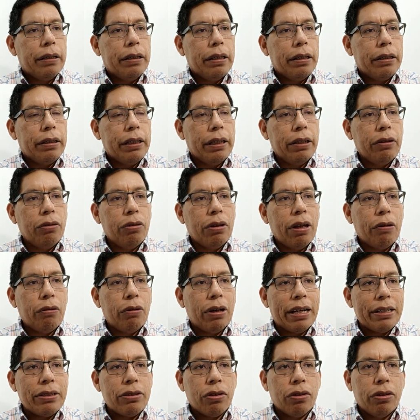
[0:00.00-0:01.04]
Tiene una
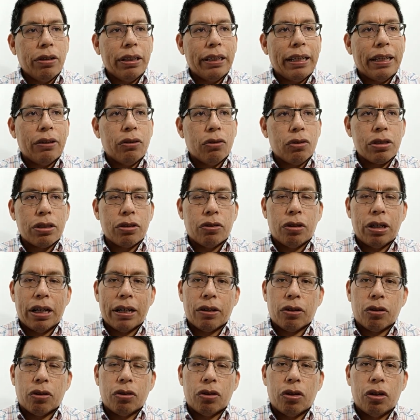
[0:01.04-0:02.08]
duración de 12 horas
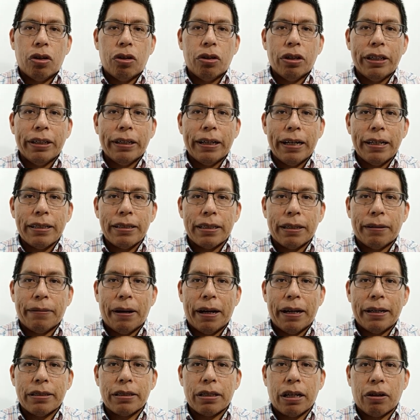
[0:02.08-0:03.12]
cronológicas, se va a
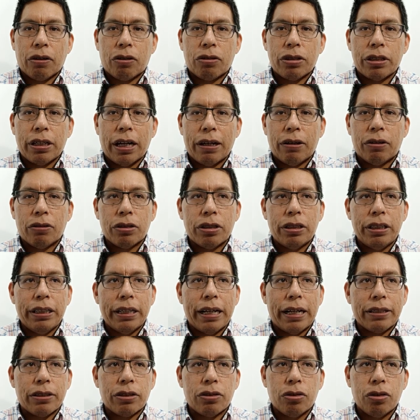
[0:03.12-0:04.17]
desarrollar los
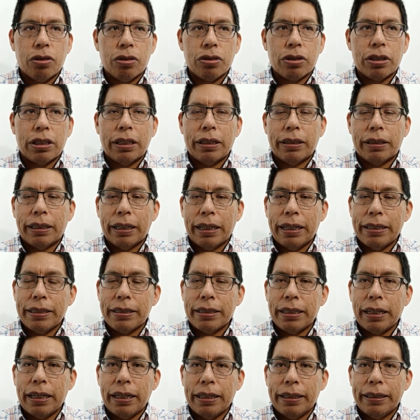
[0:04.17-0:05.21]
días 12,
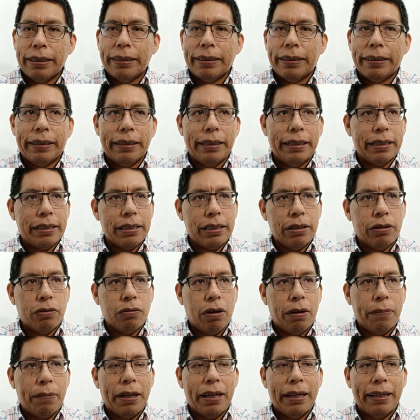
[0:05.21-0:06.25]
13,
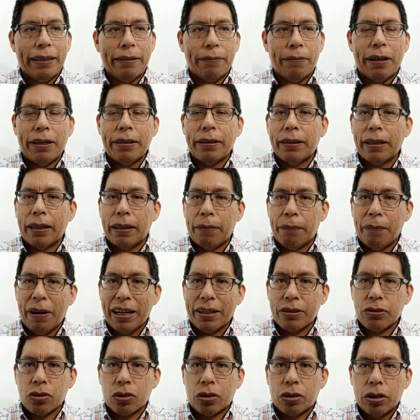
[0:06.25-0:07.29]
19 y 20 de
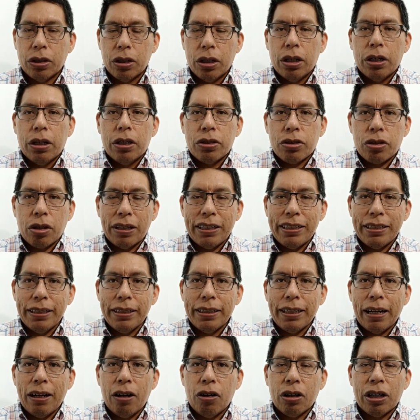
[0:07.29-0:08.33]
marzo
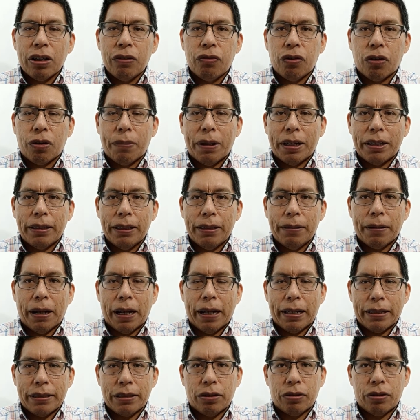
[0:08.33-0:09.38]
solicita hoja informativa a
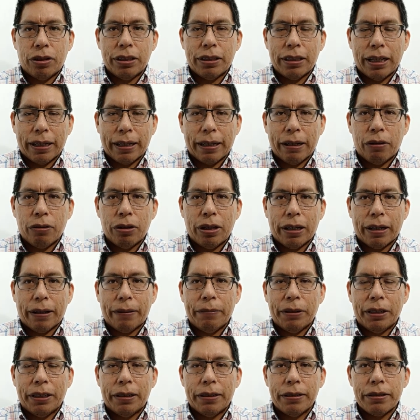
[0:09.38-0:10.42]
la señorita Claudia
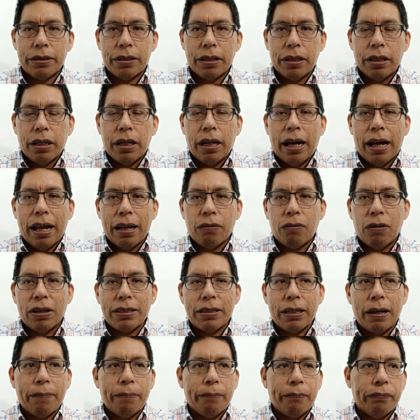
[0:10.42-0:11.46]
Ramírez al
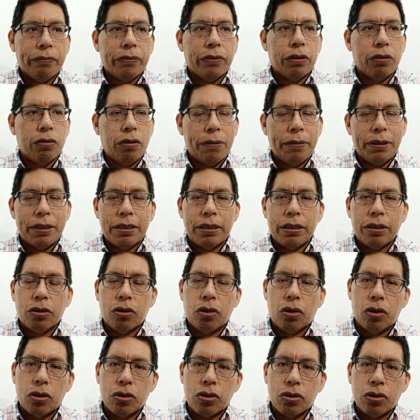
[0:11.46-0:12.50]
WhatsApp
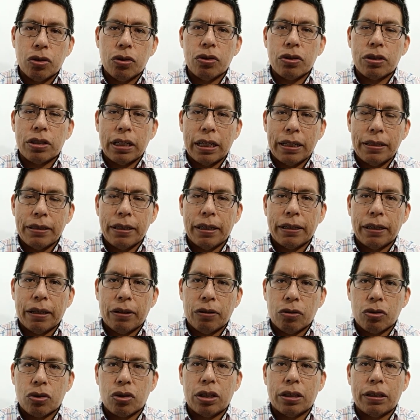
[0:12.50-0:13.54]
958
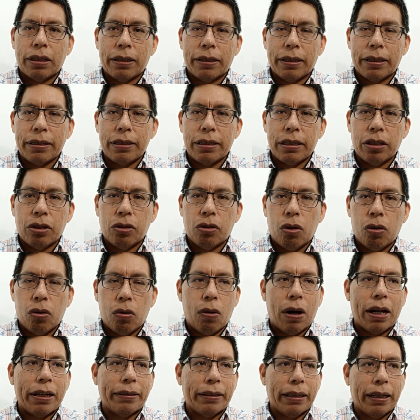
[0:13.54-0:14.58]
672
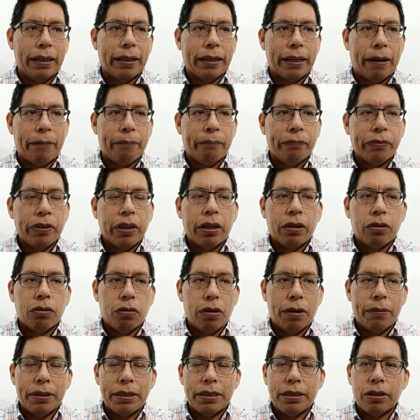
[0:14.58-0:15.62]
o al Telegram
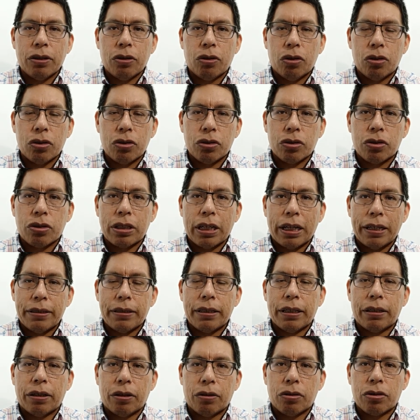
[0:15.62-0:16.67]

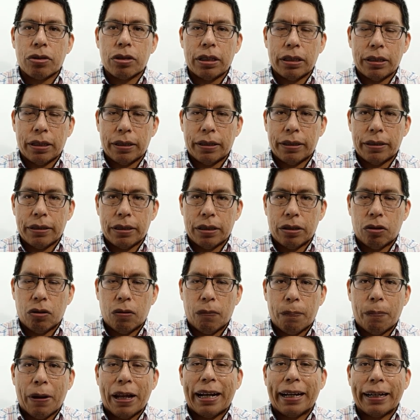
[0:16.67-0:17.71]

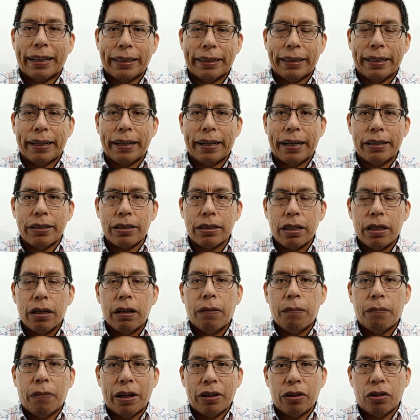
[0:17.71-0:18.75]
958-672-735 para que tengas
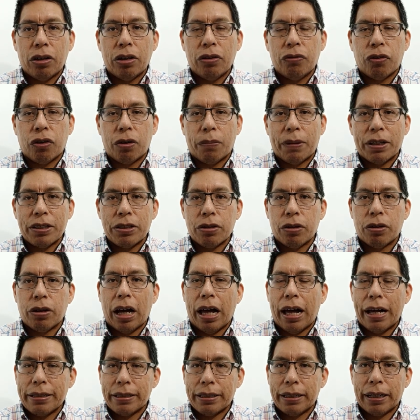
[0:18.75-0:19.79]
mayor información
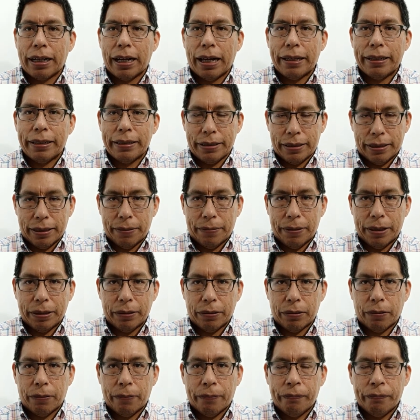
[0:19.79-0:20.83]
acerca de este evento.